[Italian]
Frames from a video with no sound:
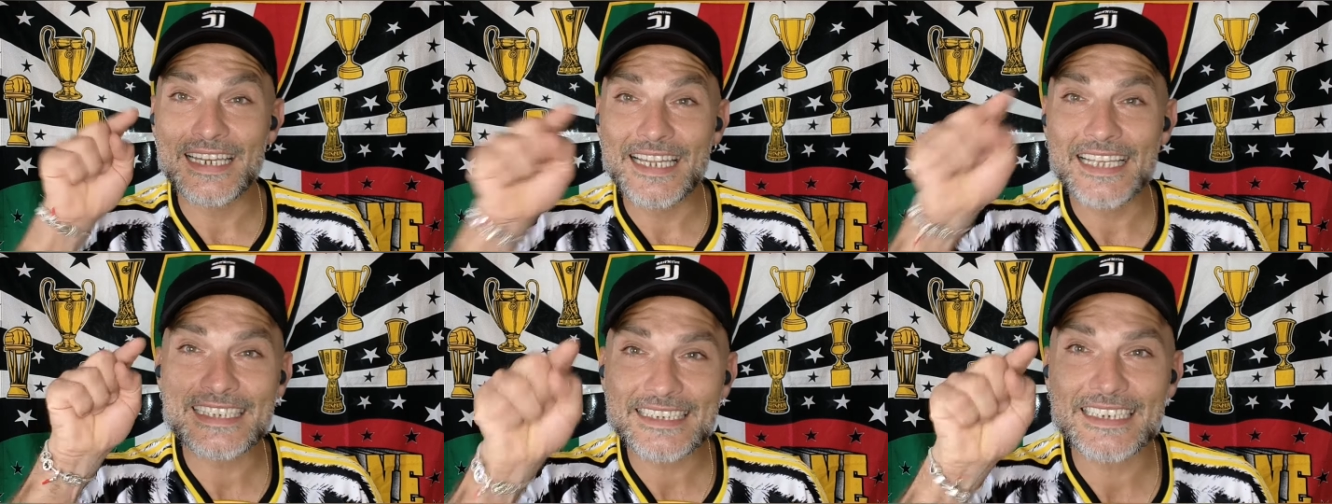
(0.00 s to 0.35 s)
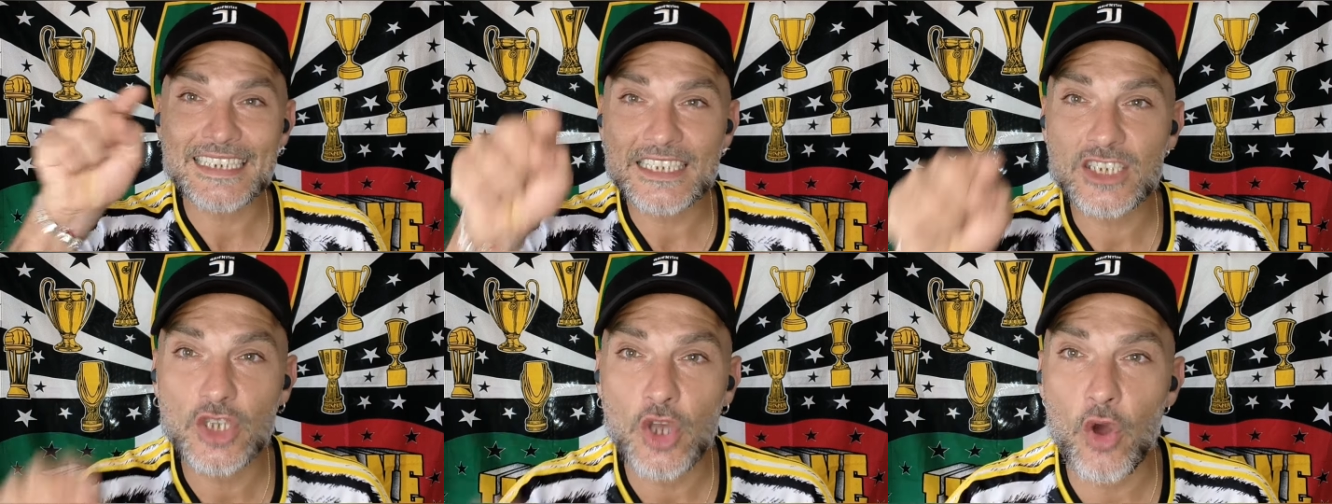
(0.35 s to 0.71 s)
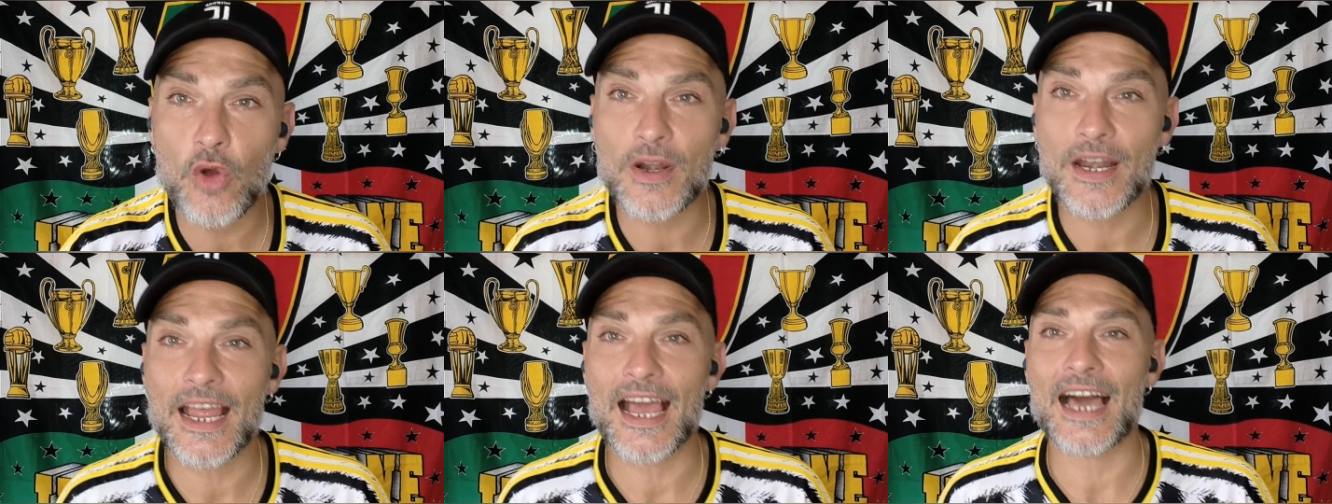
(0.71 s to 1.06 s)

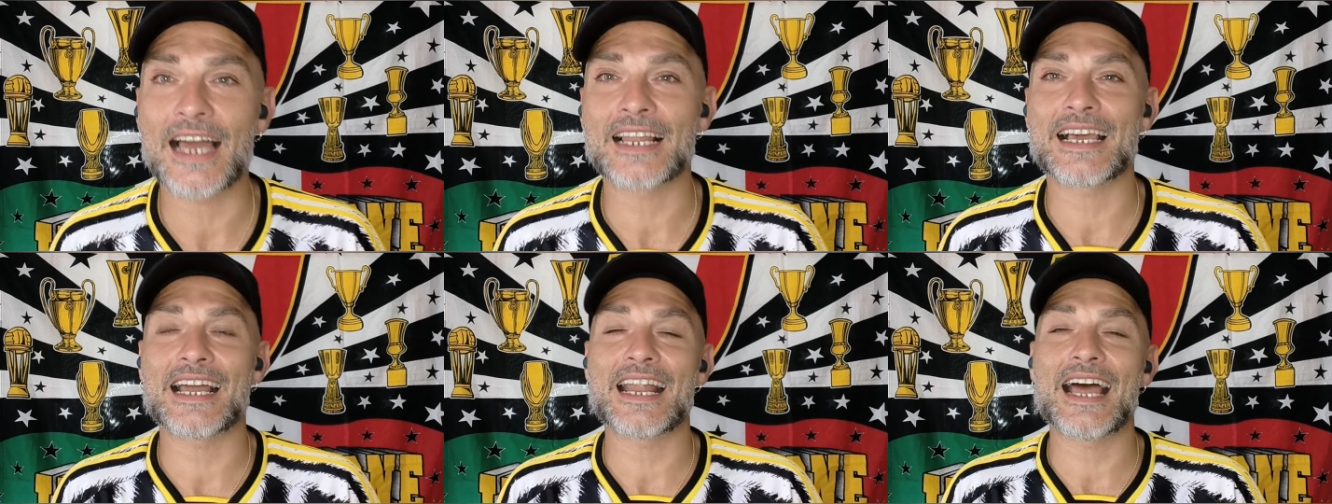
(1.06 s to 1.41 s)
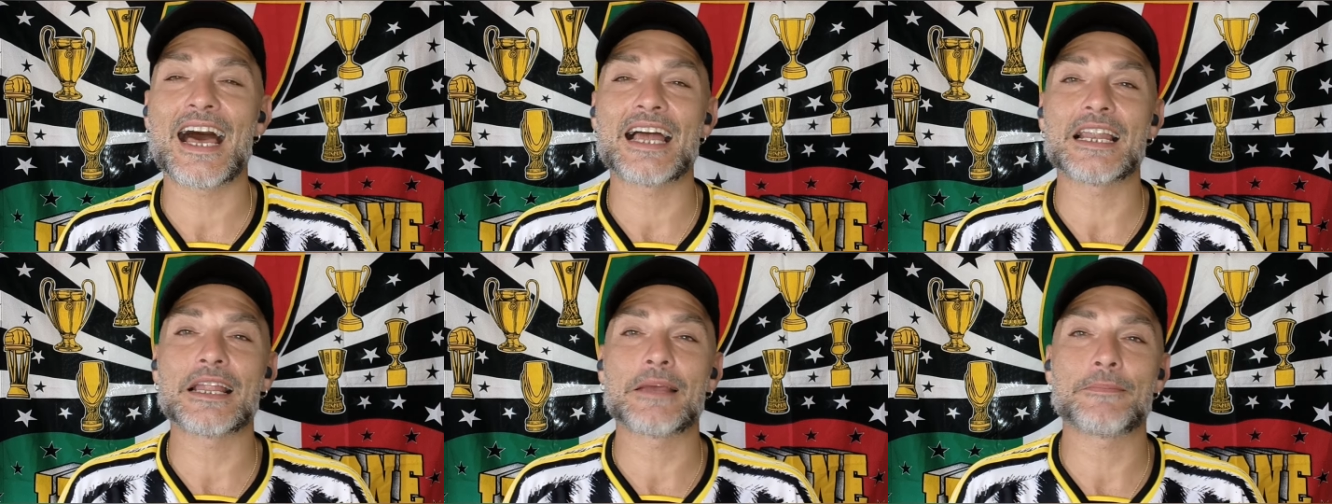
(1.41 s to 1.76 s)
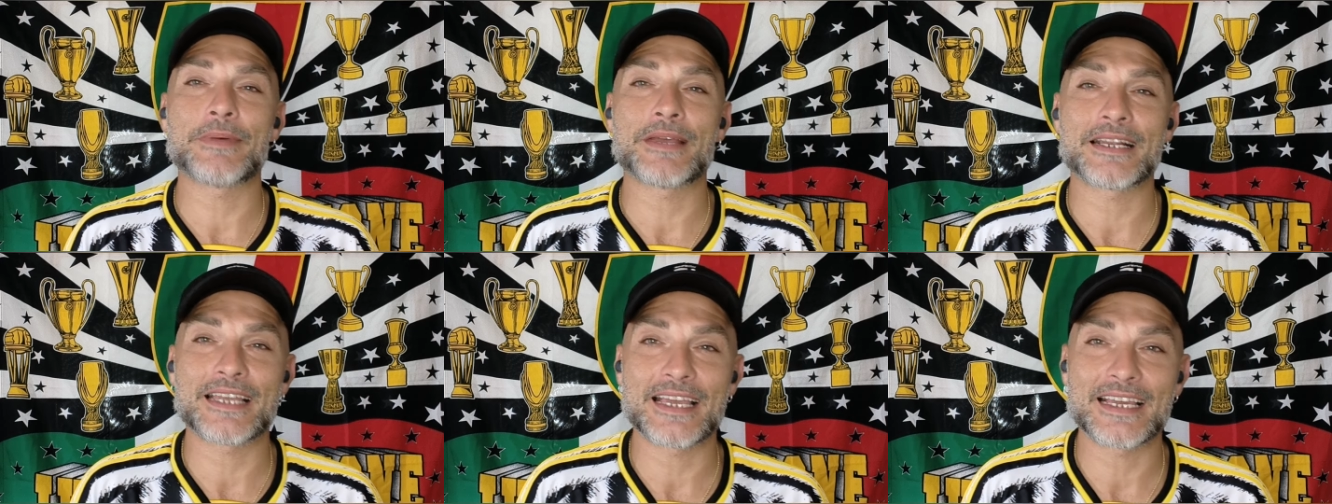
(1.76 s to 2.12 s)
l'iscrizione al canale
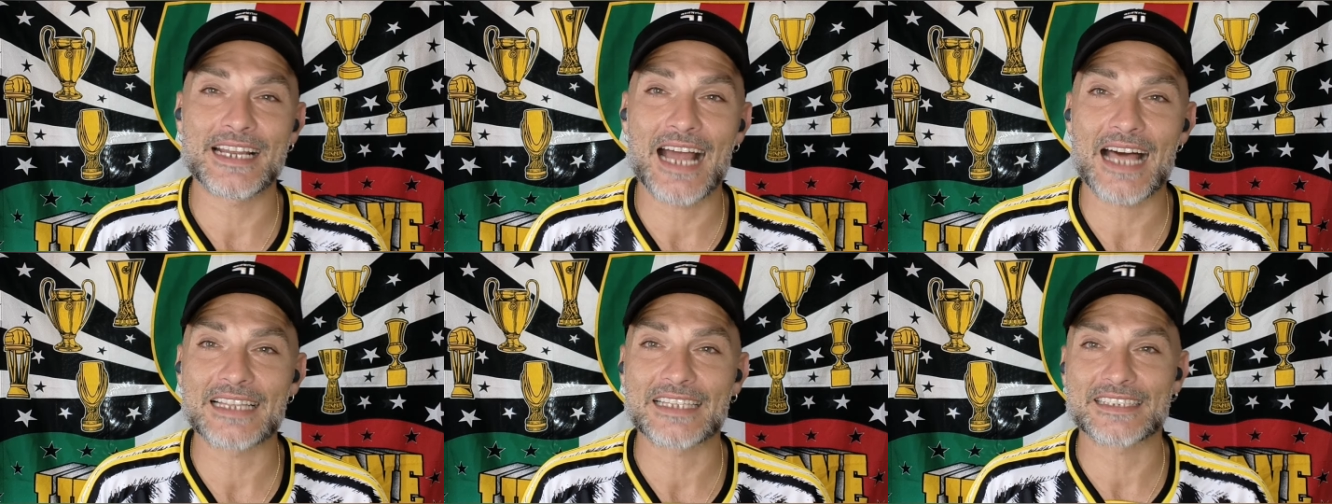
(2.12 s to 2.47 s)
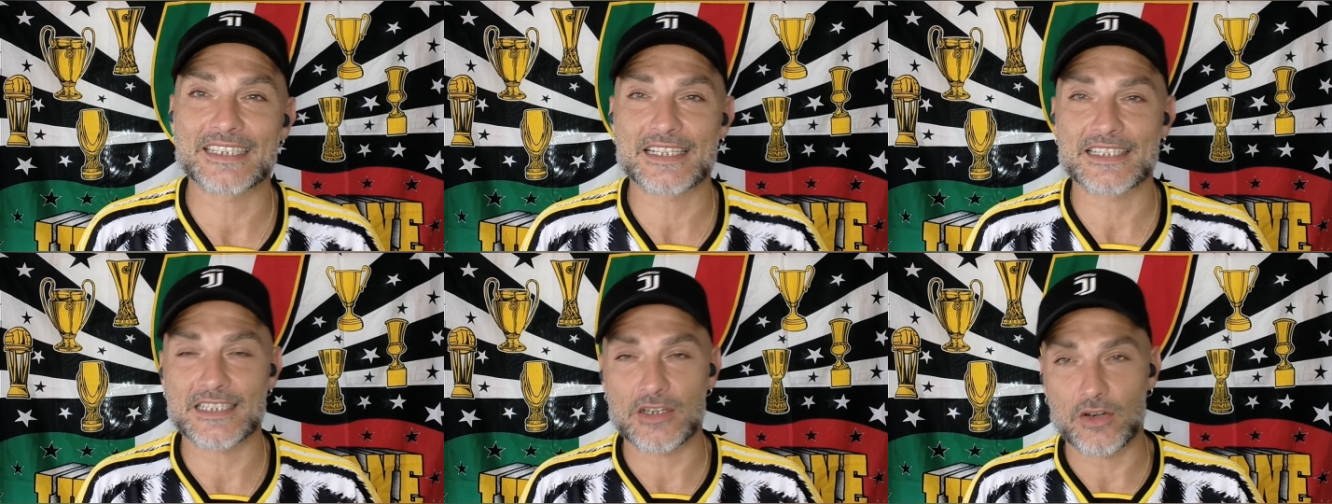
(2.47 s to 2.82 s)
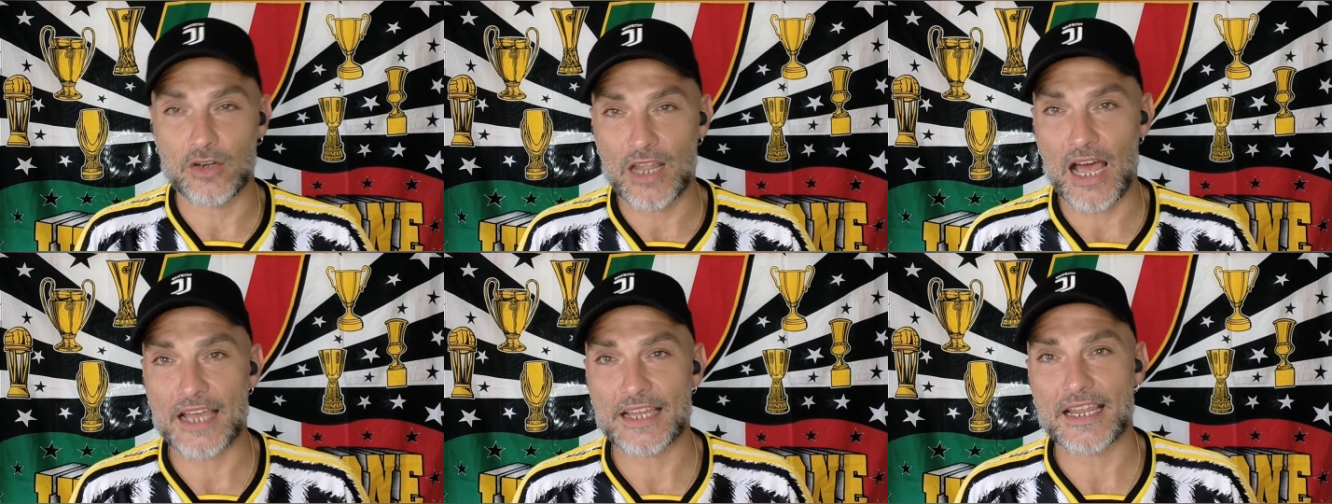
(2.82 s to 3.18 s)
perché è gratis se essere
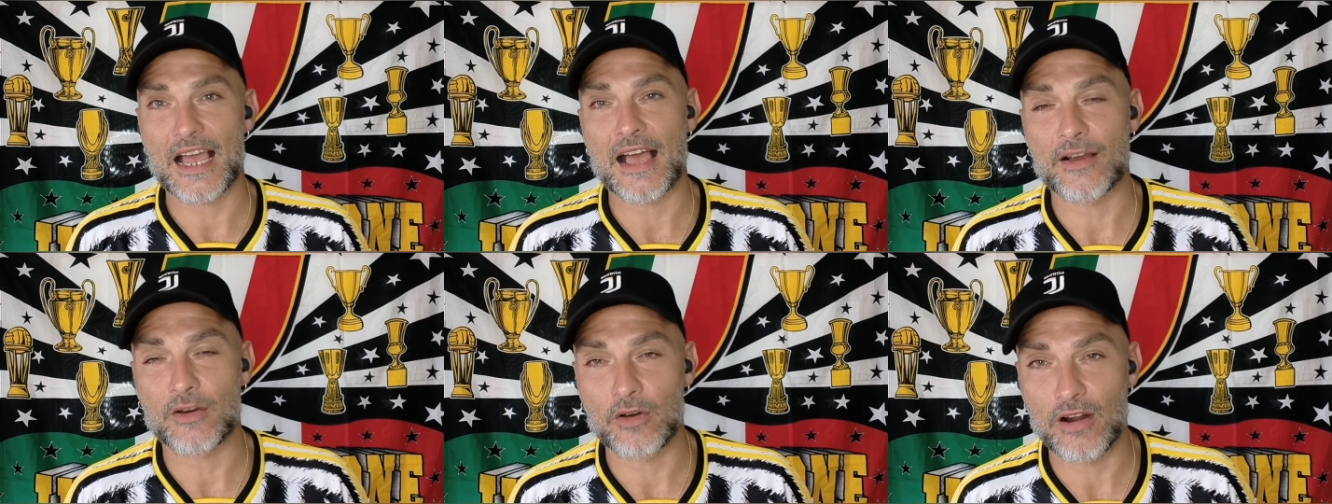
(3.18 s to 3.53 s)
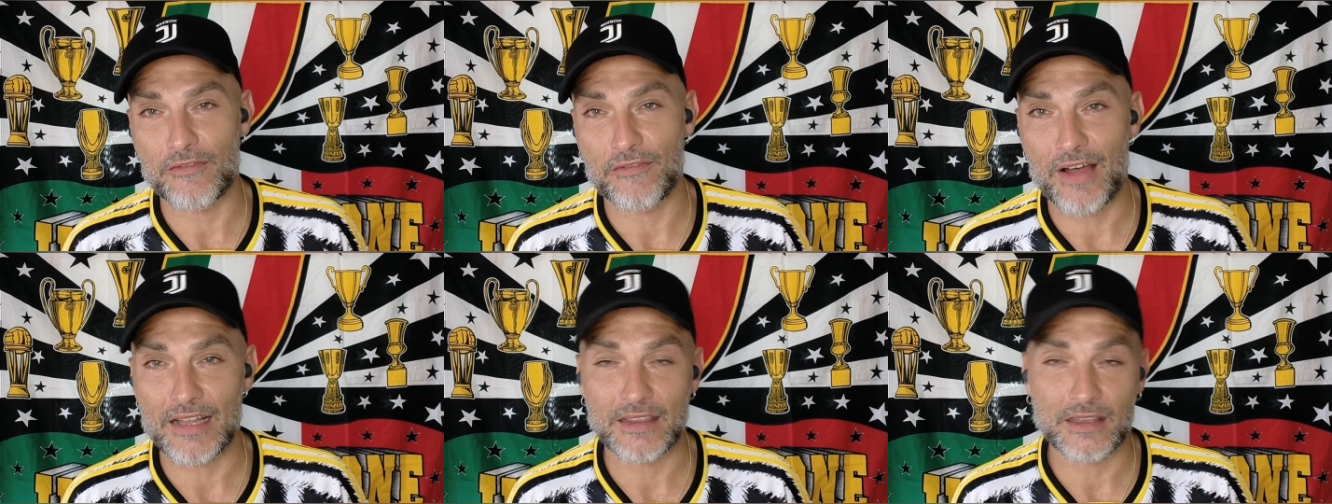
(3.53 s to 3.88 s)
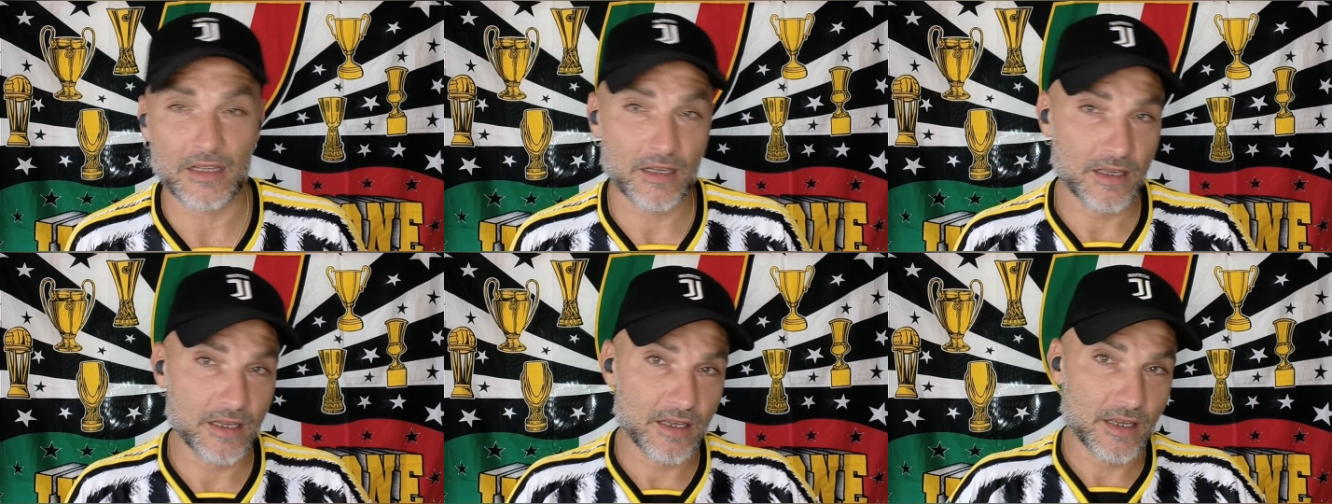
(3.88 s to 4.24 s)
online, ancora
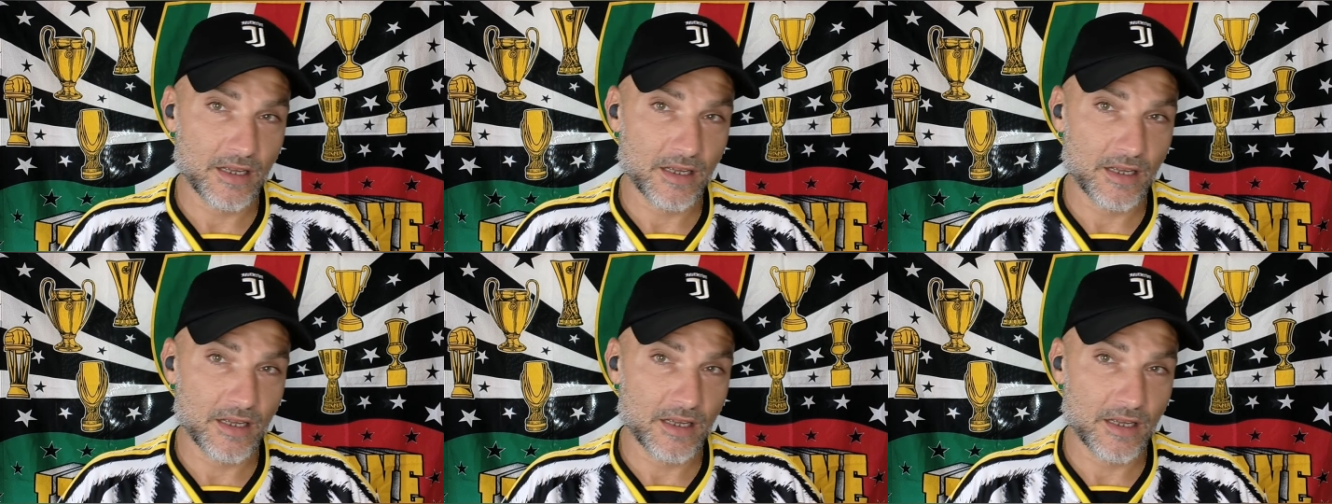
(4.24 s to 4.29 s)
fatta.